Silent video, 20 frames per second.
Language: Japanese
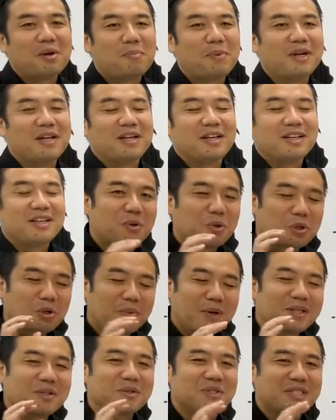やっぱり言
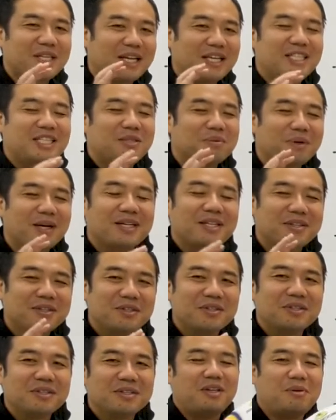葉として一番
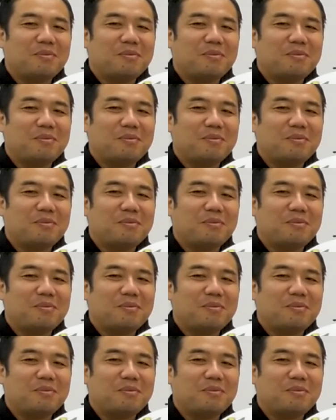言う、